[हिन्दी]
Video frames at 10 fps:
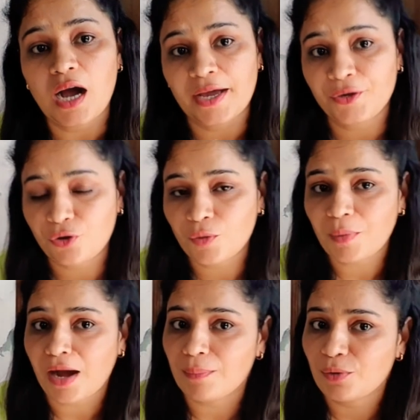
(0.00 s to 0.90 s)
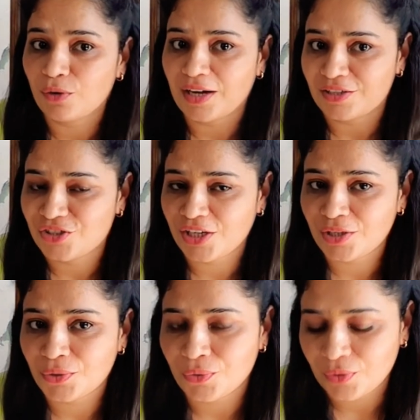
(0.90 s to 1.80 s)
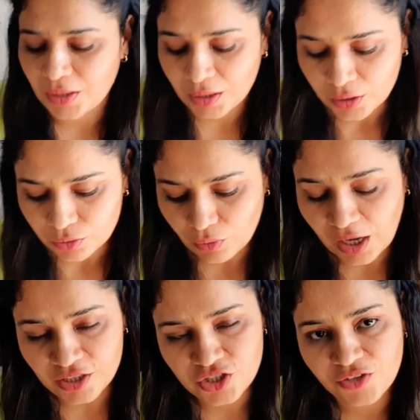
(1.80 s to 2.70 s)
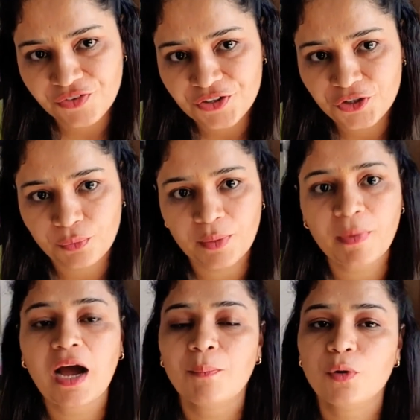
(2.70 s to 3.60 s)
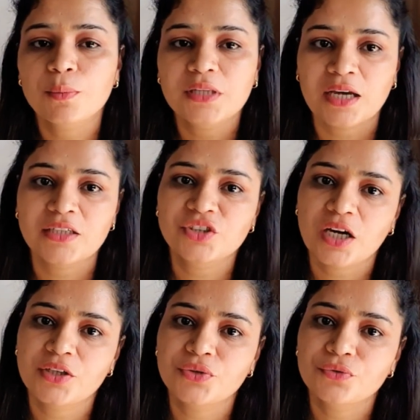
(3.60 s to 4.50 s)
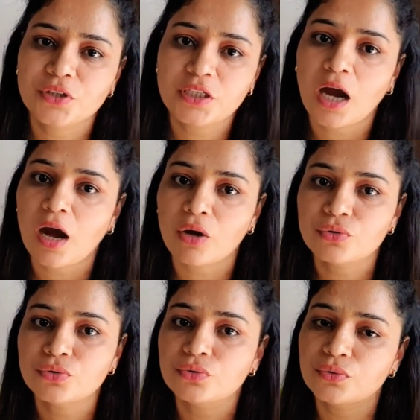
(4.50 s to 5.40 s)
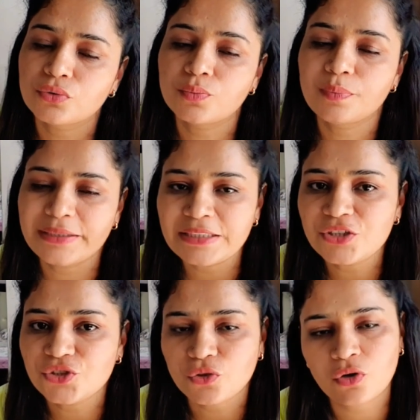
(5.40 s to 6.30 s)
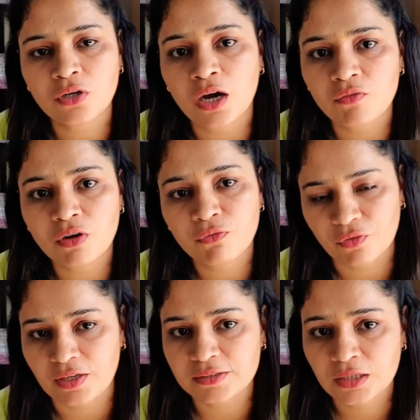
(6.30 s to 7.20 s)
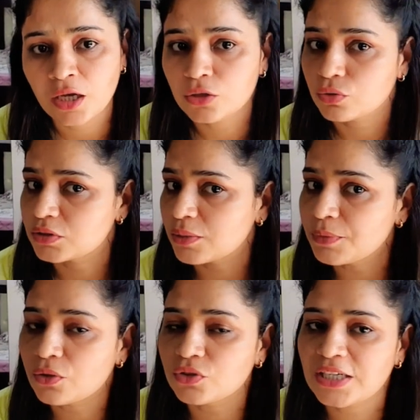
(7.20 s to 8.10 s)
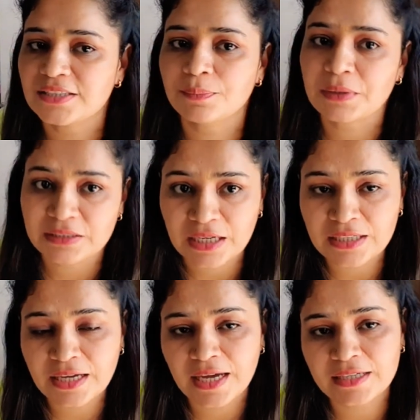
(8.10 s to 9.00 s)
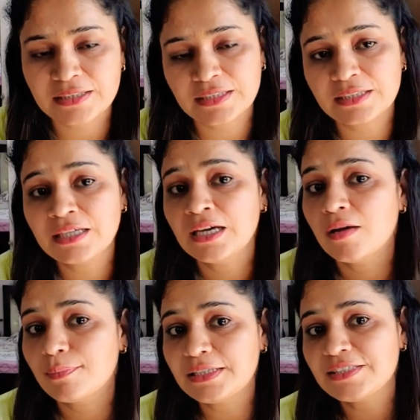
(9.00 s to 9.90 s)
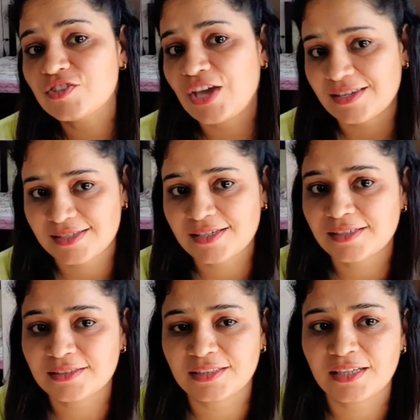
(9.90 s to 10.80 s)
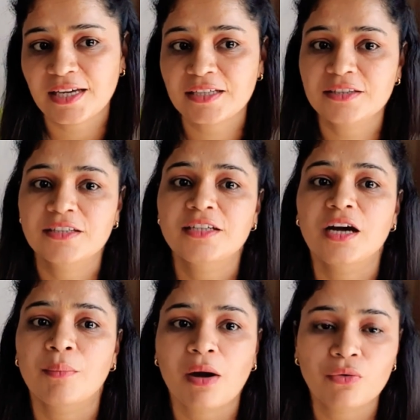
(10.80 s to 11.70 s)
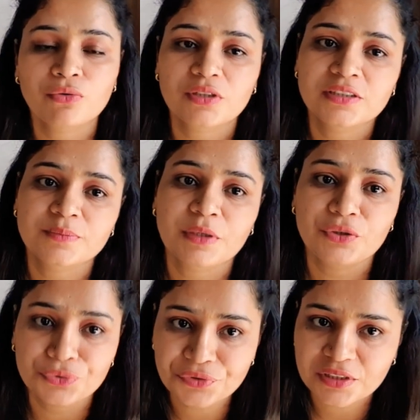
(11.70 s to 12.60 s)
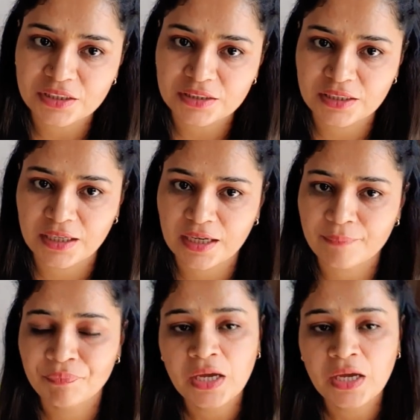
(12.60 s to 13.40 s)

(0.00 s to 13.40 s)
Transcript: आई होप आप लोग अच्छे ही होंगे तो आज की वीडियो में मैं आपको बताने जा रही हूँ कि हाउ टू डू ब्लीच ऑन अवर फेस तो सभी को जैसे पता ही है कि ब्लीच कैसे करते हैं कितनी अमाउंट इसमें यूज़ करते हैं